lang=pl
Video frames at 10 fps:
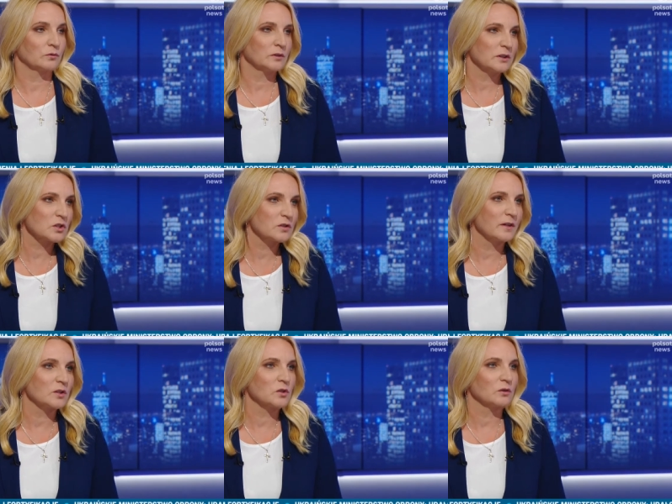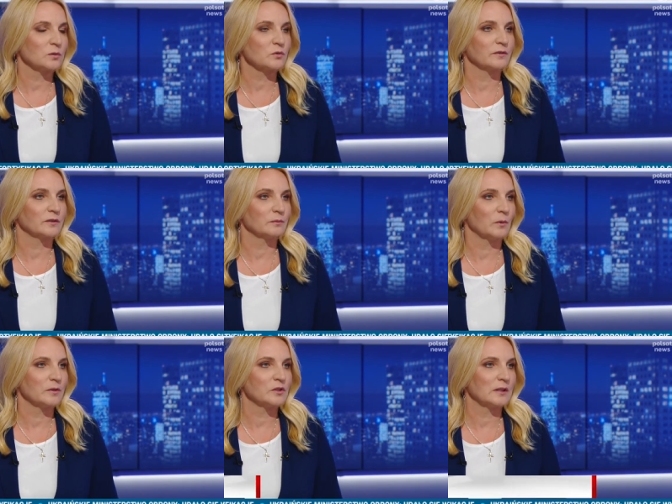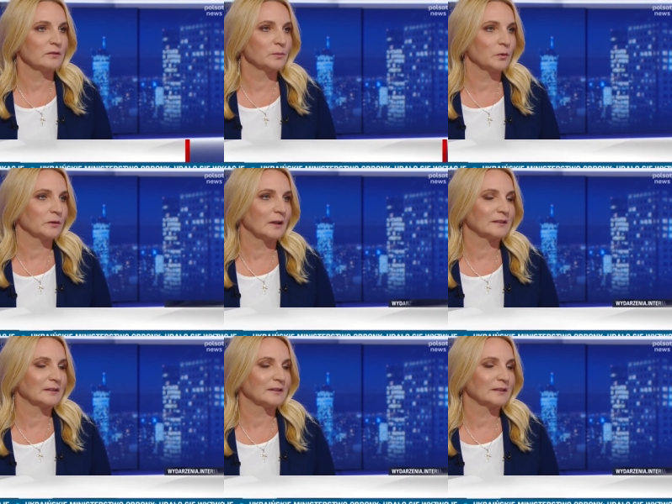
To też świadczy o tym, że w tym momencie nawet po